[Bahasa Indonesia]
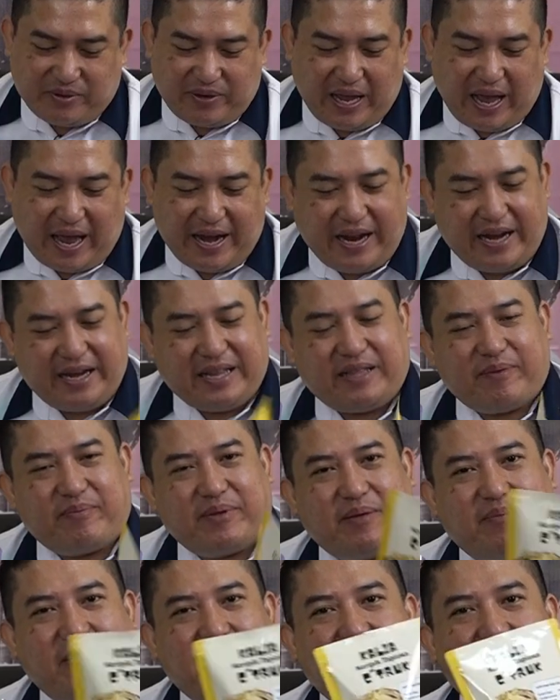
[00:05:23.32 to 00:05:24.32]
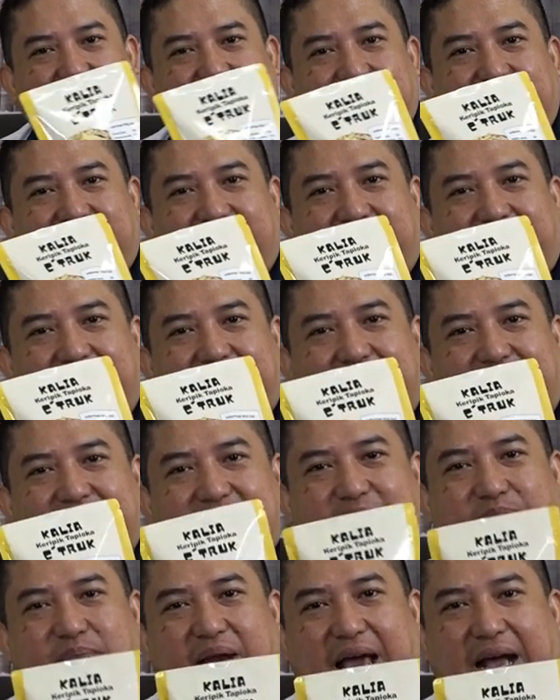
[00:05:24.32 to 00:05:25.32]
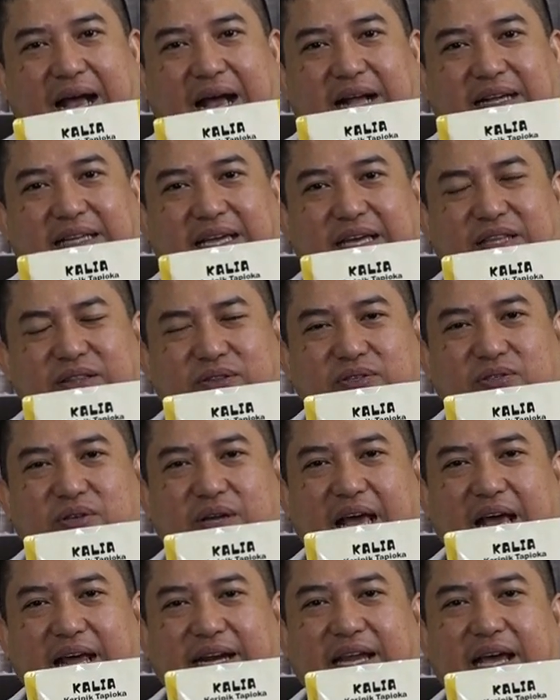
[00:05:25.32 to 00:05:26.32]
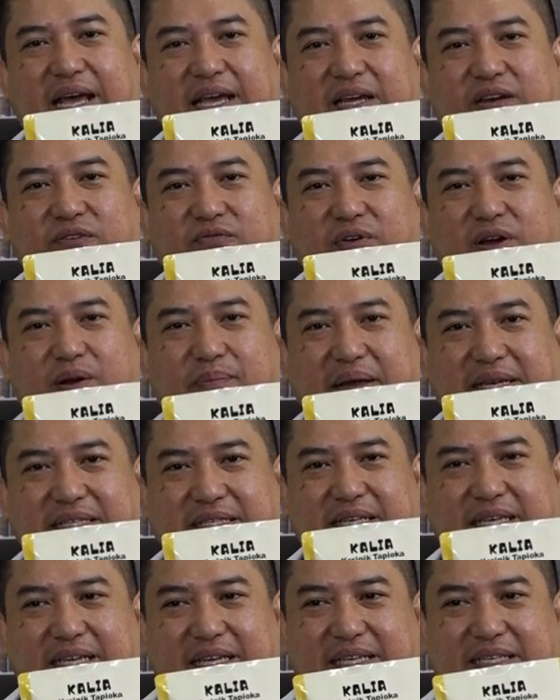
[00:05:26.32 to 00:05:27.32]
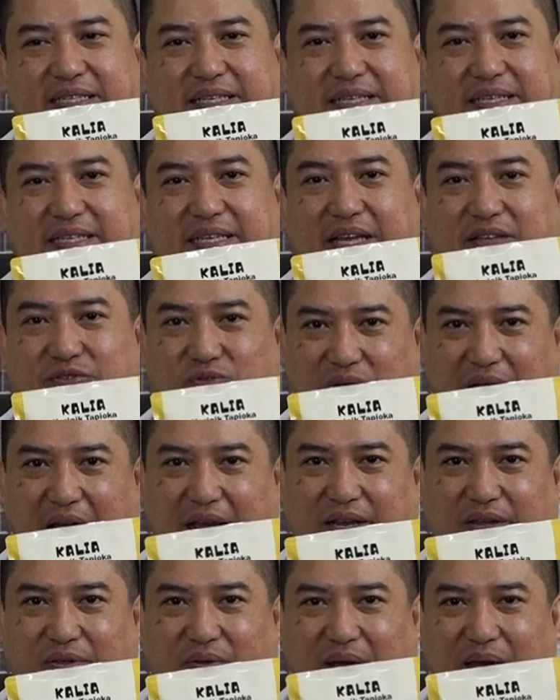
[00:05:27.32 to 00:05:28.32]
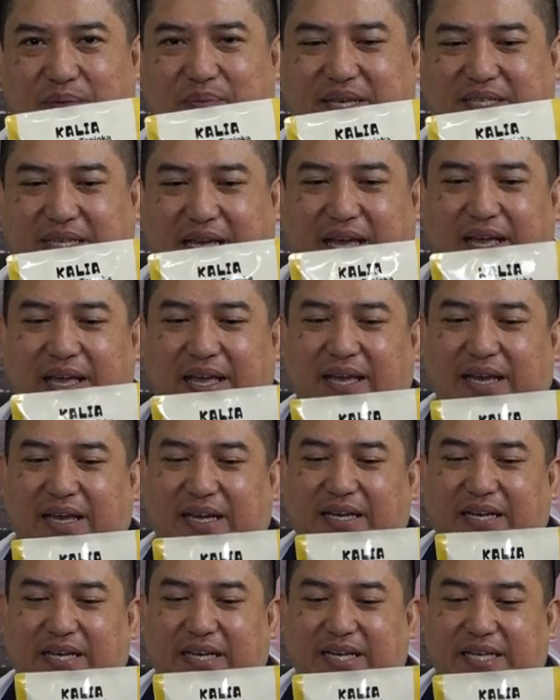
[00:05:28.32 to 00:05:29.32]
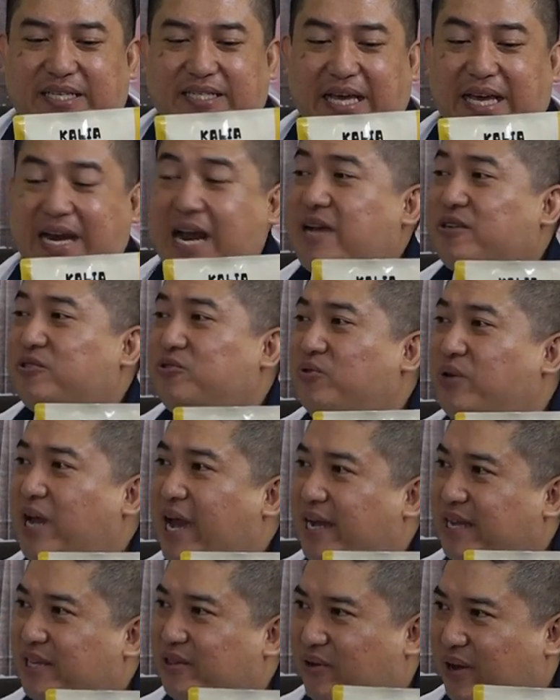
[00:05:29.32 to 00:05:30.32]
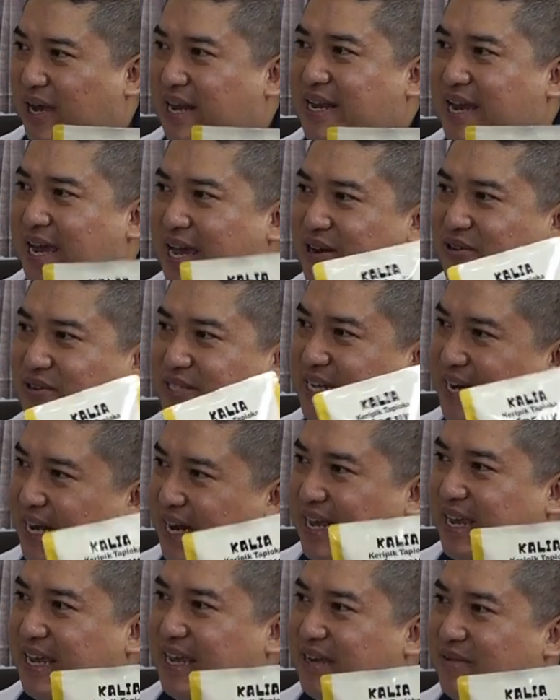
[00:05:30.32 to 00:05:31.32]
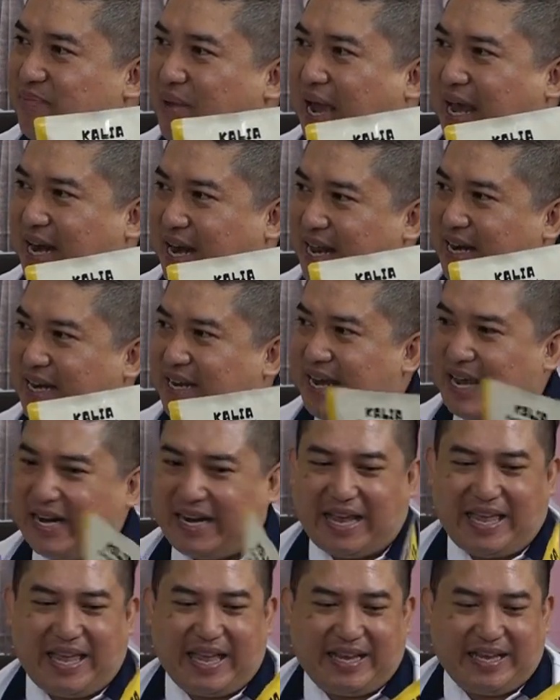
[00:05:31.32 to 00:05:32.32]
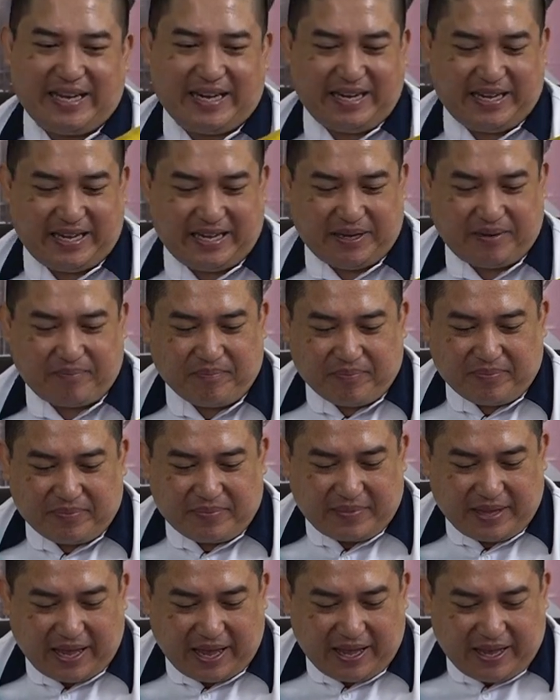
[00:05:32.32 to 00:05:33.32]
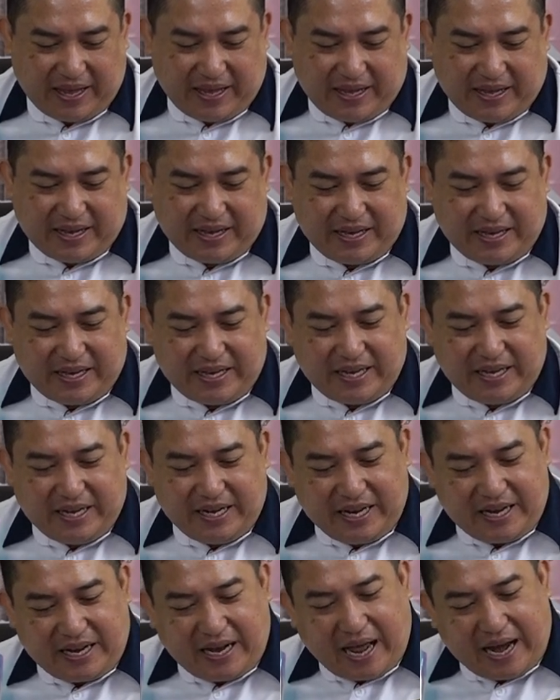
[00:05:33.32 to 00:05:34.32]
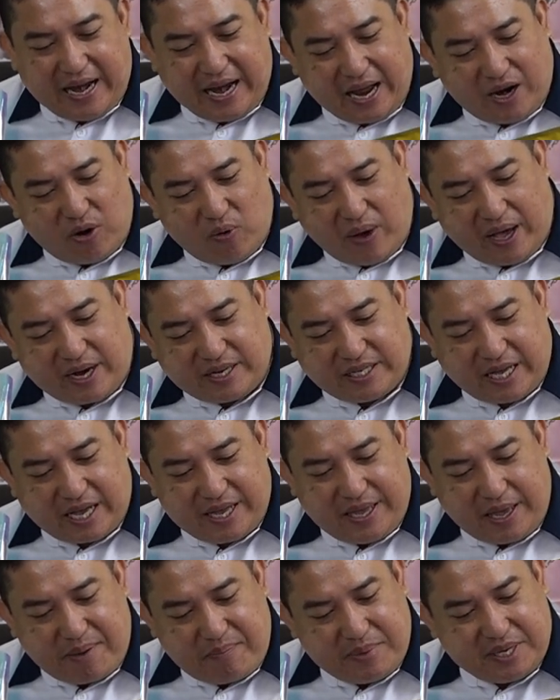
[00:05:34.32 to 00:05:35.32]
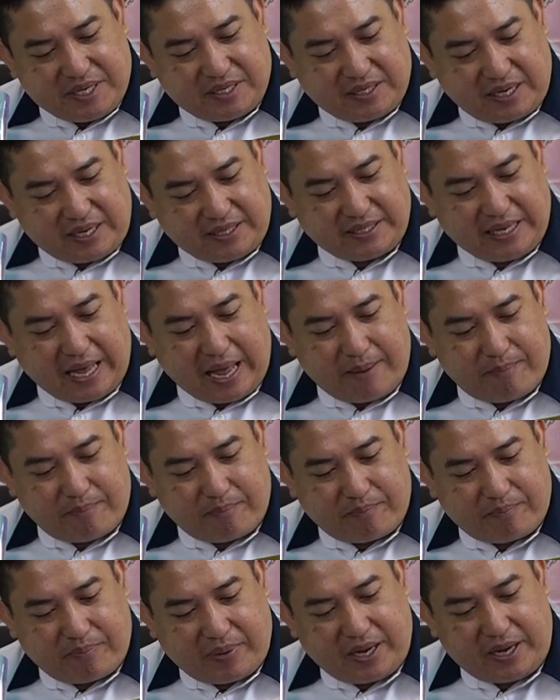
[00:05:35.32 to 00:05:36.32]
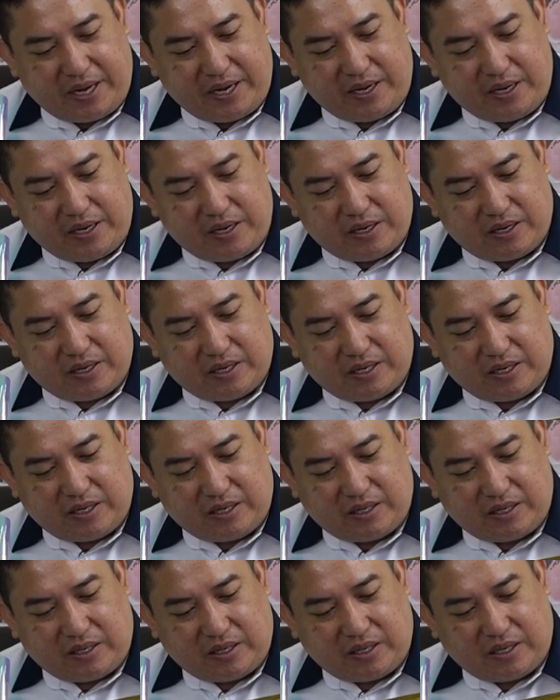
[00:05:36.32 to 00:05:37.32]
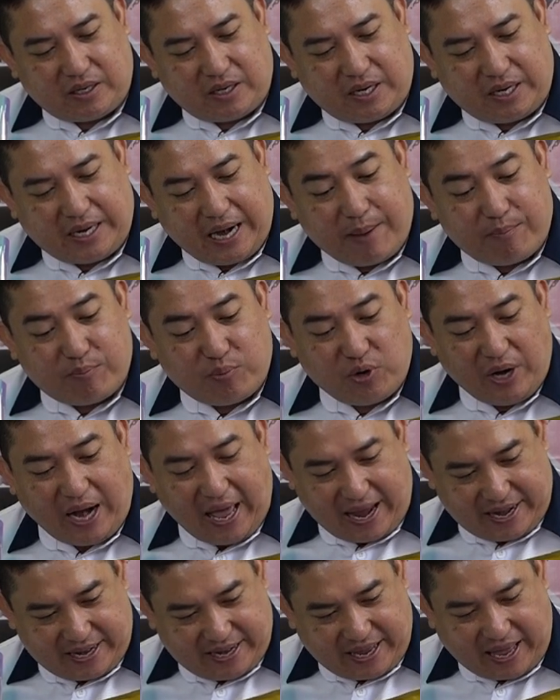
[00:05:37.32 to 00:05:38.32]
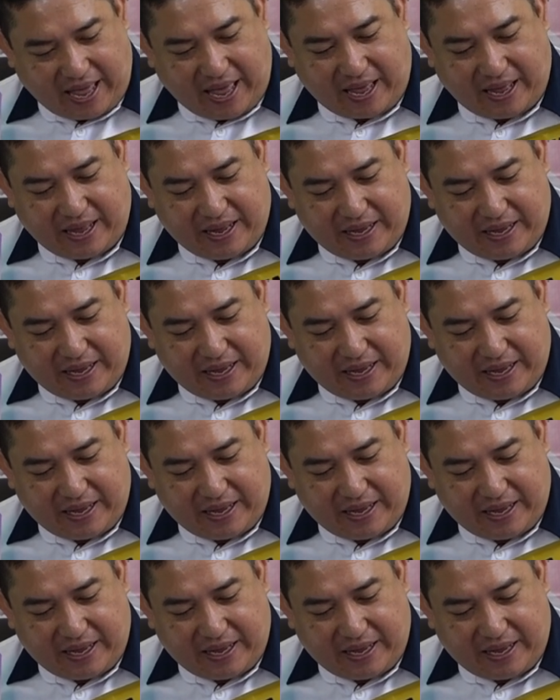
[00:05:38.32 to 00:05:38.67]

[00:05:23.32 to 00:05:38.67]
juga ada nih teman-teman kalau misalnya ngelihat di belakangnya itu sudah ada informasi gizinya juga gitu kan. Biasa eh, jarang juga gitu kan ya iya. kalau snack, makanan ringan kayak gini. Nah, eh, ini luarsanya bisa sampai enam eh, bulan. 6 bulan ya. Iya